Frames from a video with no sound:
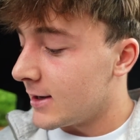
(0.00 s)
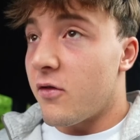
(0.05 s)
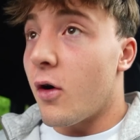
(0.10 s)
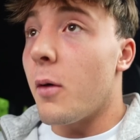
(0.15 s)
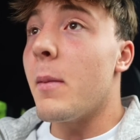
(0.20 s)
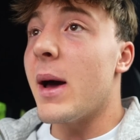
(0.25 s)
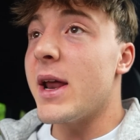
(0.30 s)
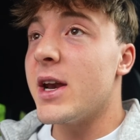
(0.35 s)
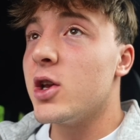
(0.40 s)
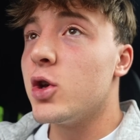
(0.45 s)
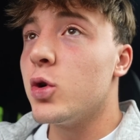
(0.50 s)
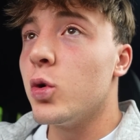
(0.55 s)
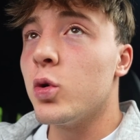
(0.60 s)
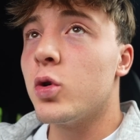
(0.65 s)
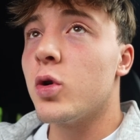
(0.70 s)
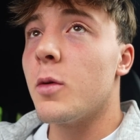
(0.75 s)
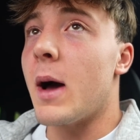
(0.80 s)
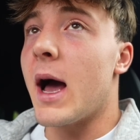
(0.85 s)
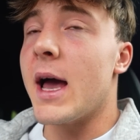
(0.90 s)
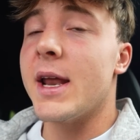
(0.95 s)
Von meinen
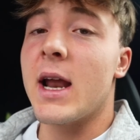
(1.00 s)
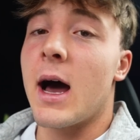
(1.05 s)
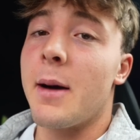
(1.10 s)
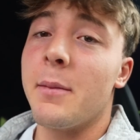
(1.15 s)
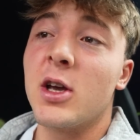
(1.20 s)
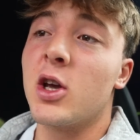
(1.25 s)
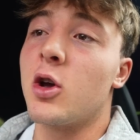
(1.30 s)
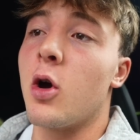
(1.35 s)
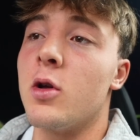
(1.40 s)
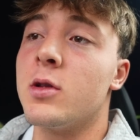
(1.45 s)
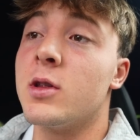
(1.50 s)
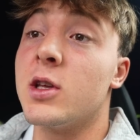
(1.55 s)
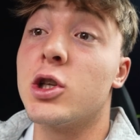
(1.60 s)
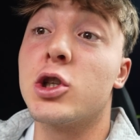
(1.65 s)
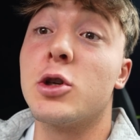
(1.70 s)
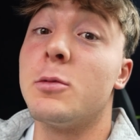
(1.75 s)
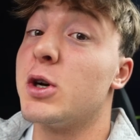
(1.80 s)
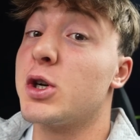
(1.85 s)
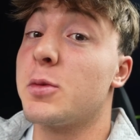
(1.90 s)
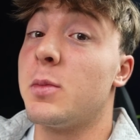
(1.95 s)
YouTube-Einnahmen könnte ich
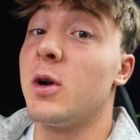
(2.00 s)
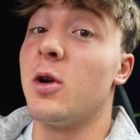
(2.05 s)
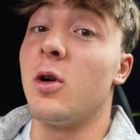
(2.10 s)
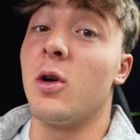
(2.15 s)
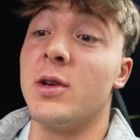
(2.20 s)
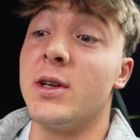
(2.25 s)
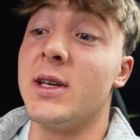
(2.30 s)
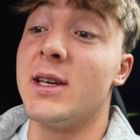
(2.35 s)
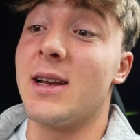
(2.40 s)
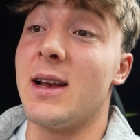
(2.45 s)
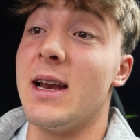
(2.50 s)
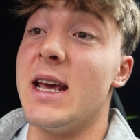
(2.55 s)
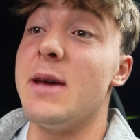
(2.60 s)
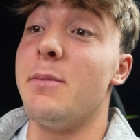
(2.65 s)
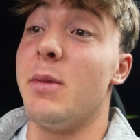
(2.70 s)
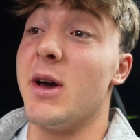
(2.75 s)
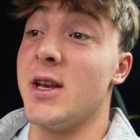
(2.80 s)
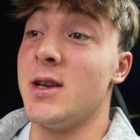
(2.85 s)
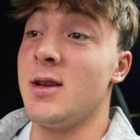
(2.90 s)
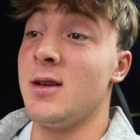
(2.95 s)
zum Beispiel noch nicht
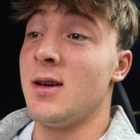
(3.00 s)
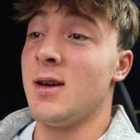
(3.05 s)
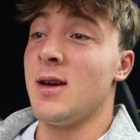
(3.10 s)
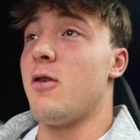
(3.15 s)
leben.